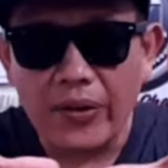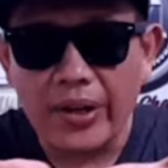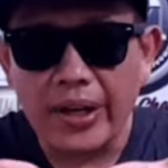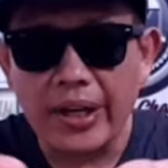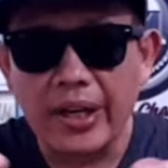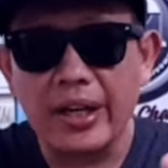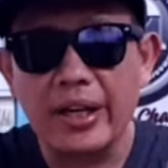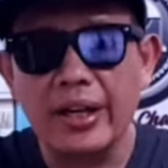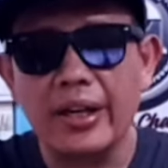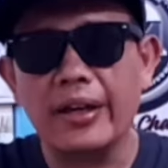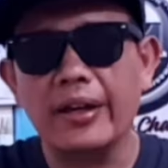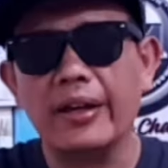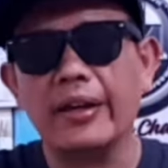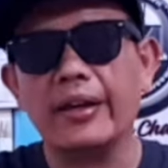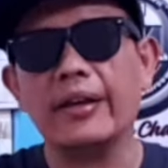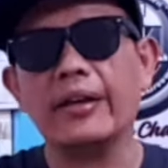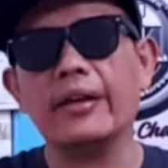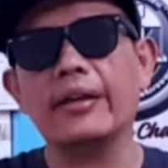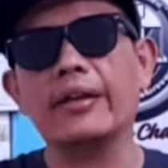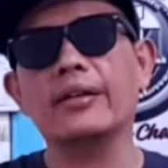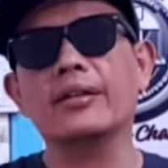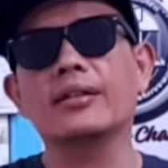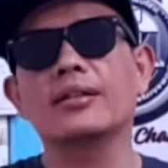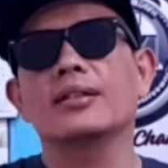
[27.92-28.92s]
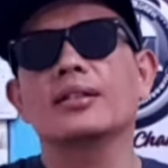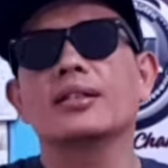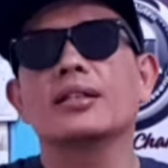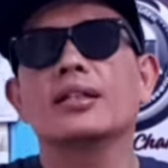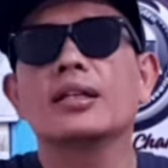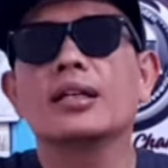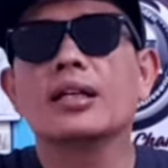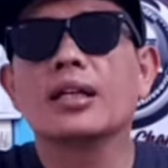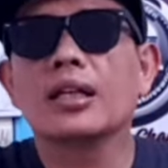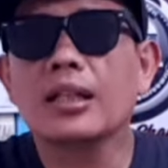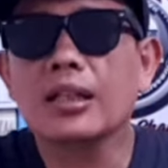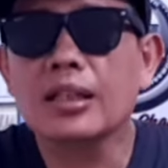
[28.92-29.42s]
Oke okay.
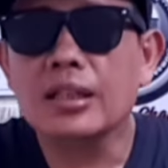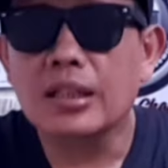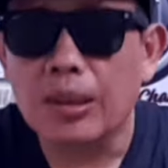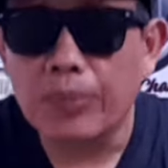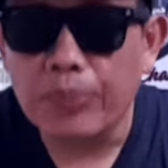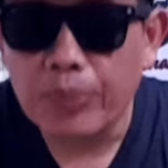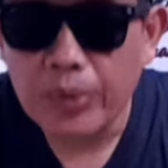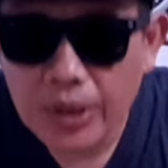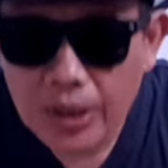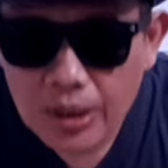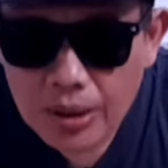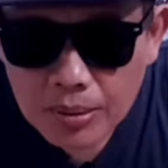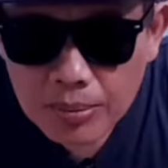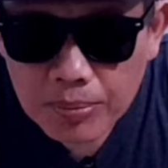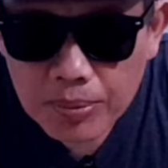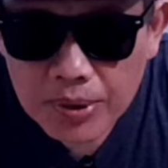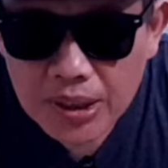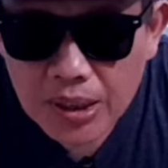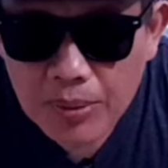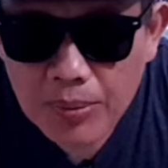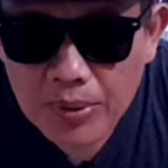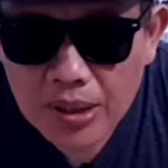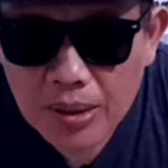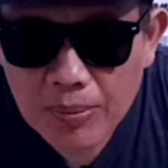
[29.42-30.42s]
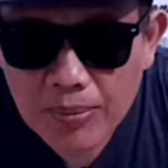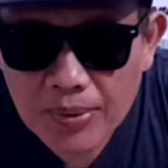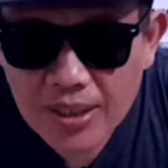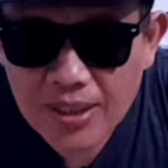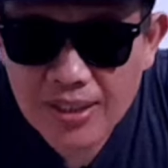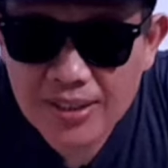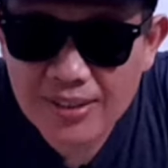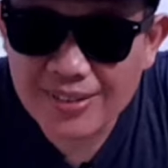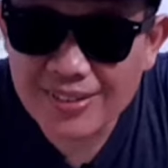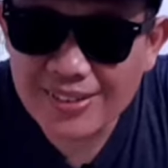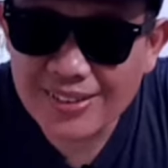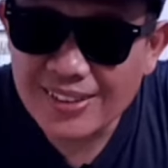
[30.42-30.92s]
Tapi
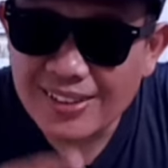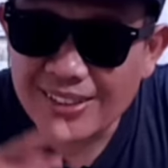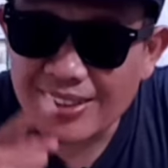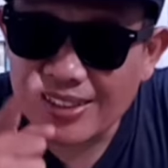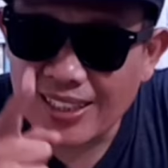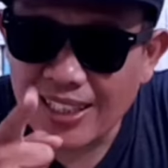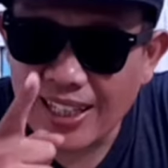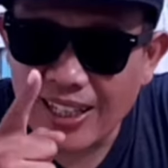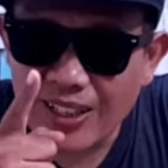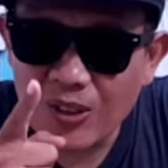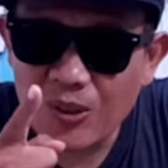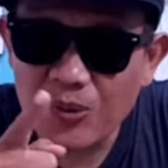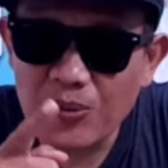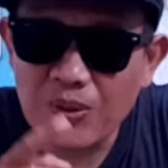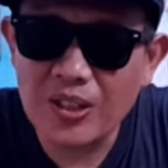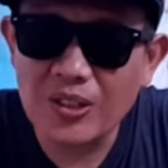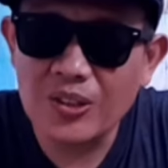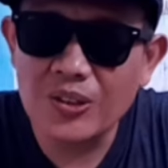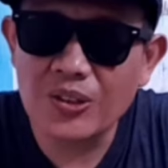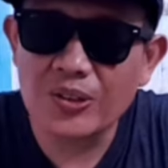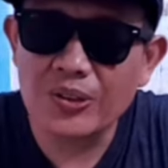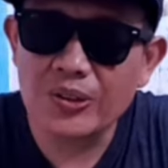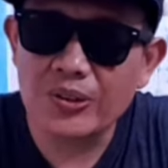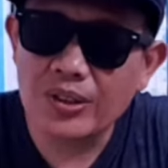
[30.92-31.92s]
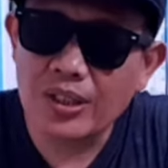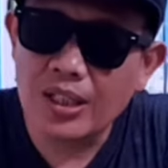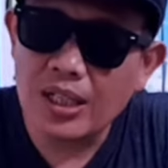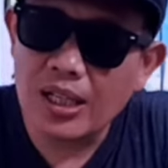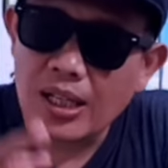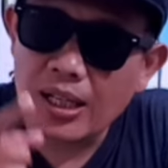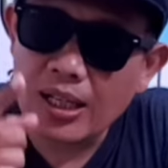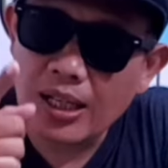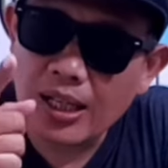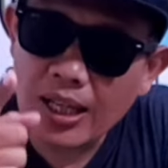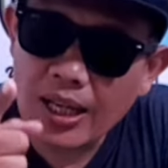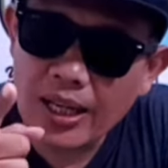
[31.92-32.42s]
pertama-tama jangan lupa dulu
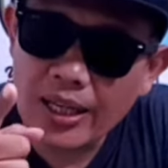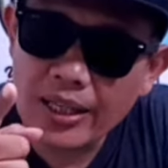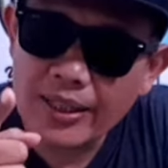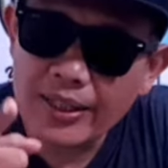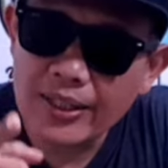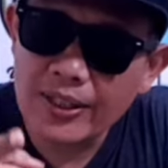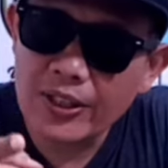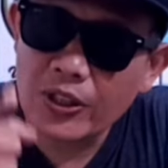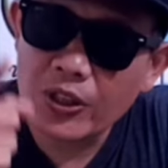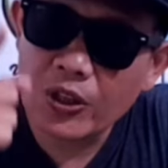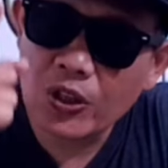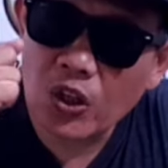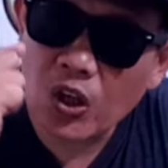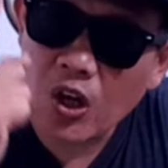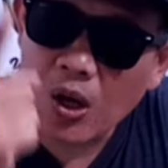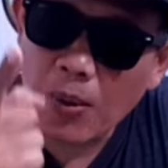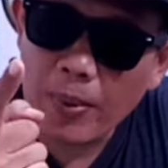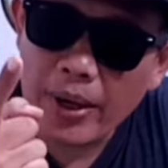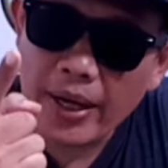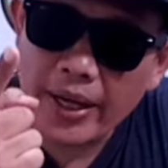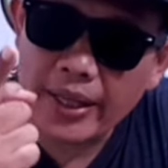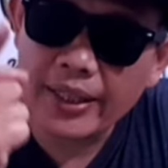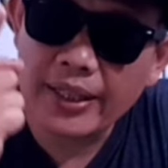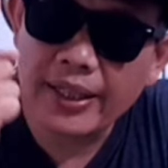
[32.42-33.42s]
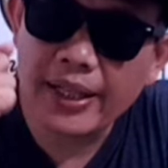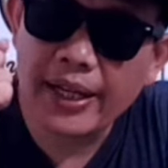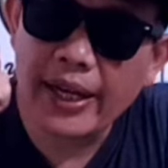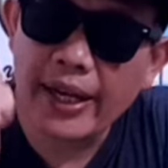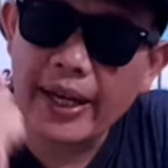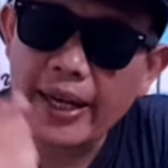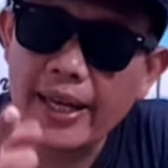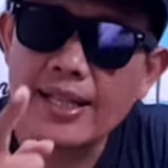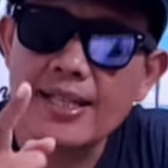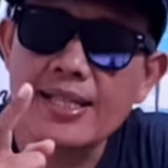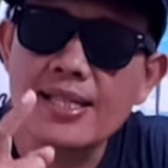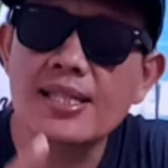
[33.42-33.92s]
like, comment,
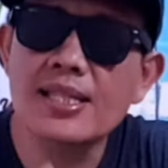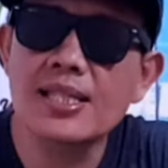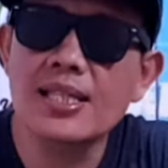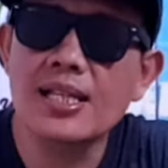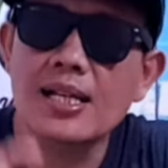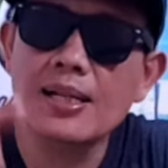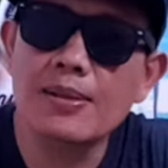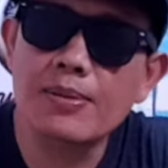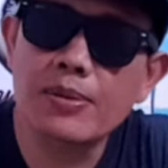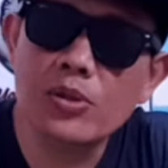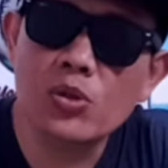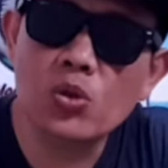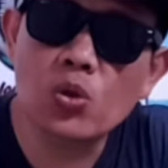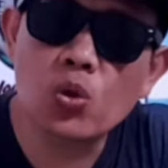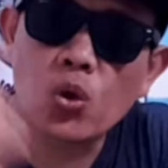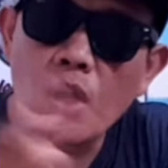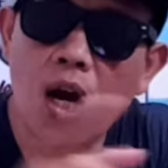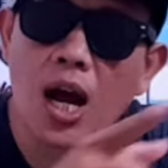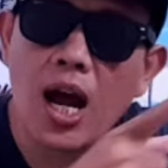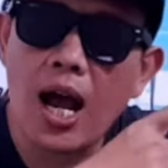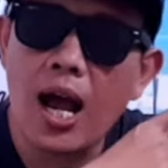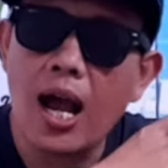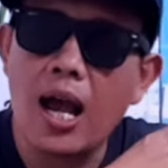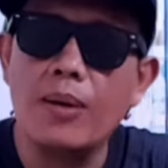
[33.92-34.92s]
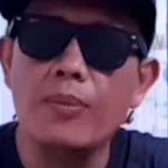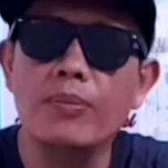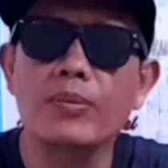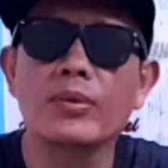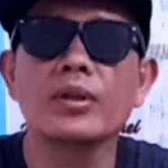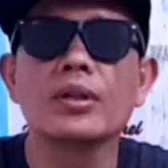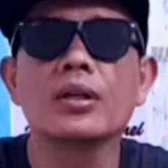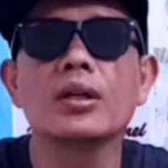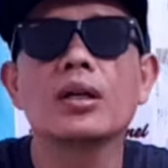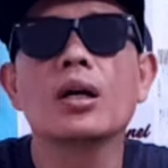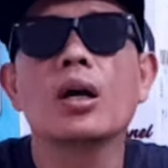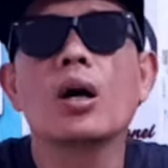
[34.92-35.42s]
and subscribe
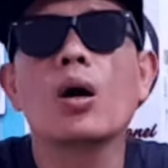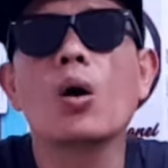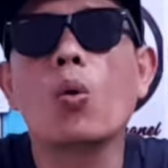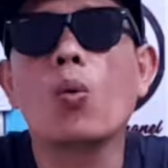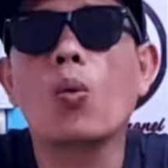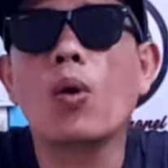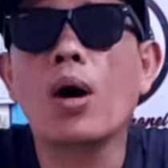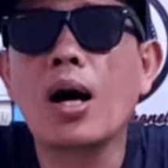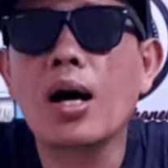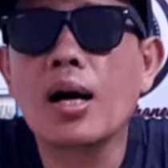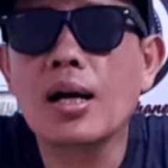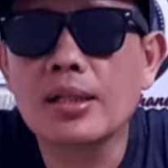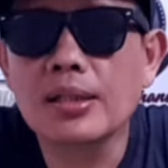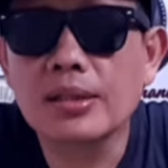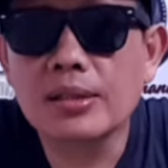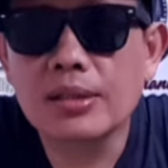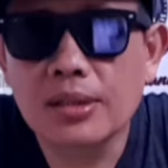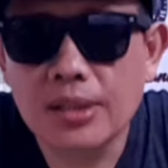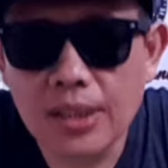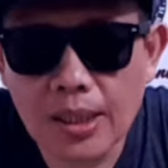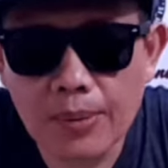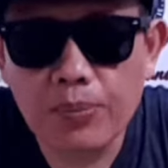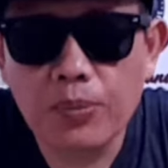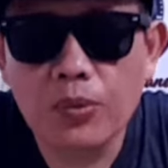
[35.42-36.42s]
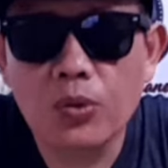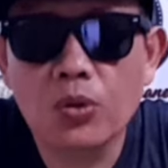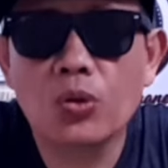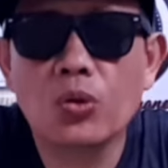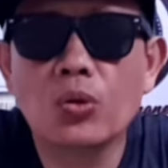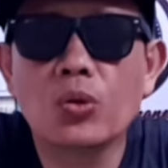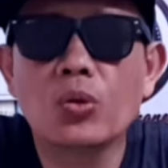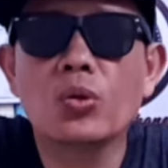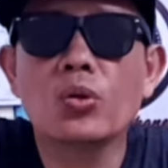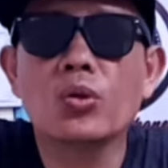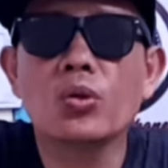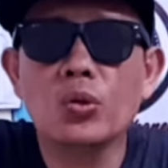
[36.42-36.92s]
Wajib
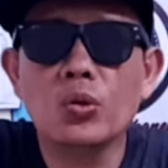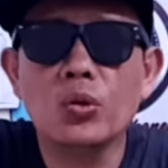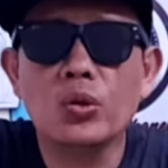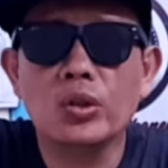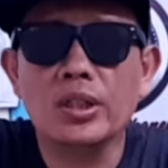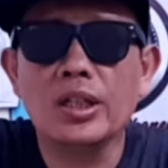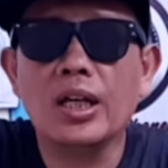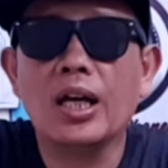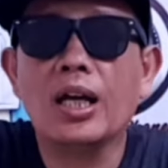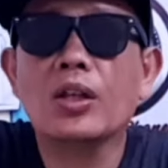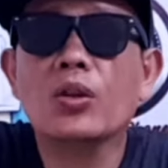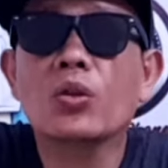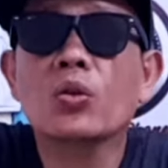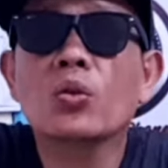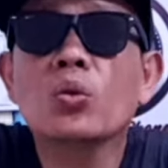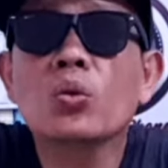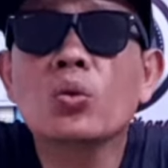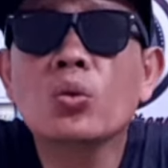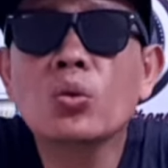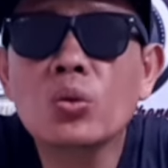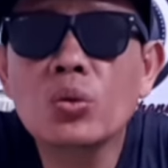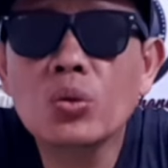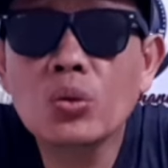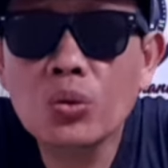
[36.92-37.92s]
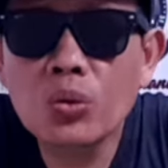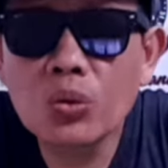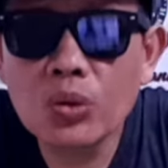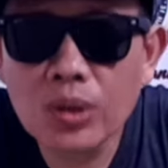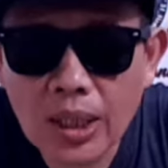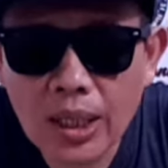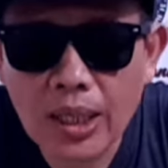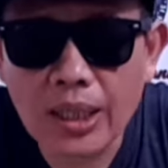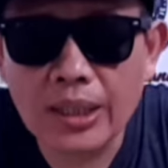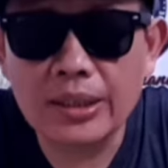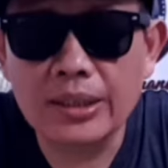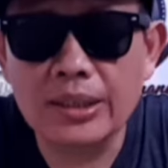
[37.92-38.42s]
wudhunya
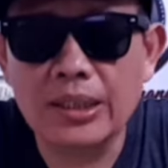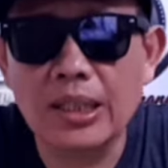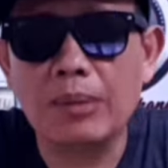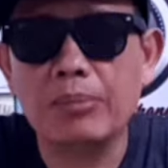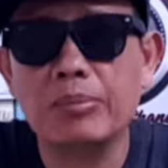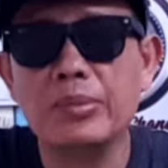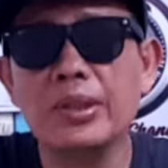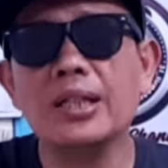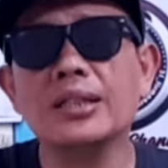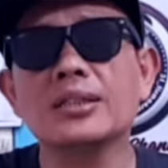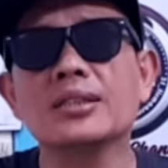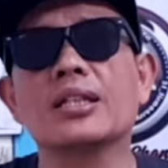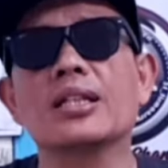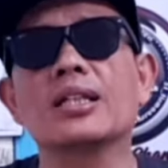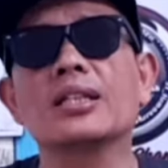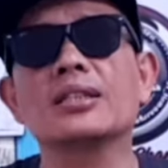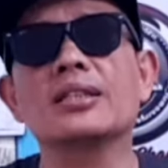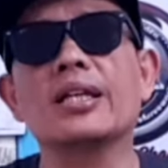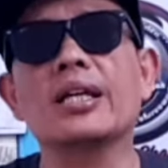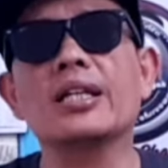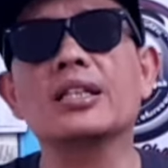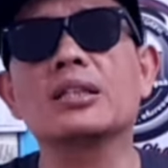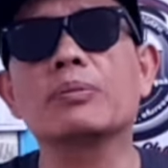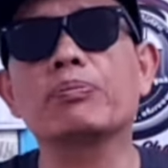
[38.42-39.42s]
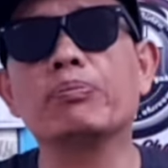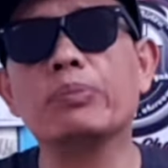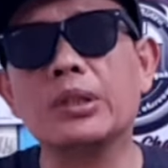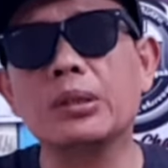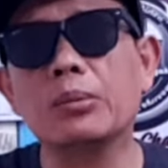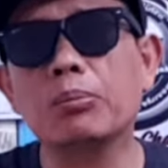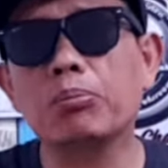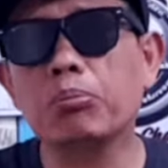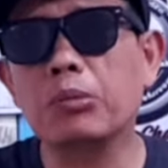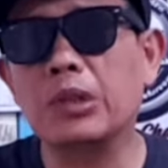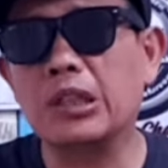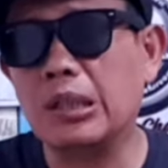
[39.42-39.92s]
tulungan ya Biar channel saya
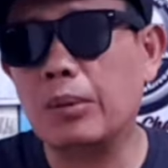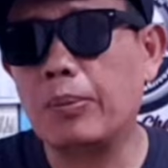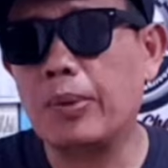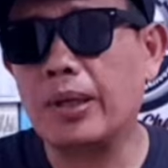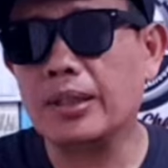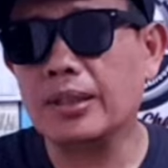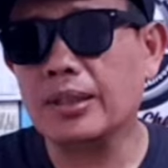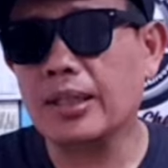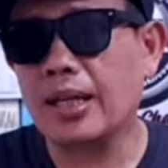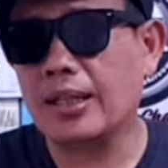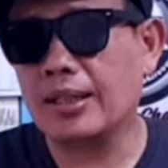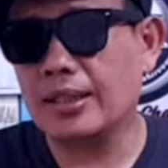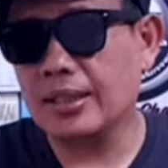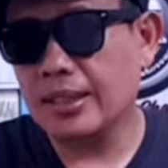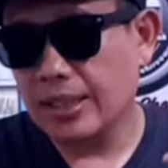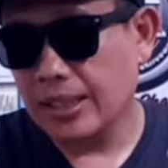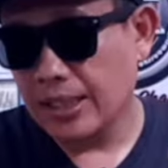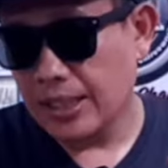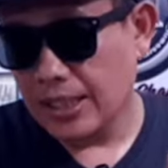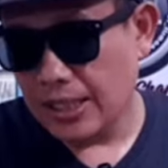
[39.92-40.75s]
cepat mendapatkan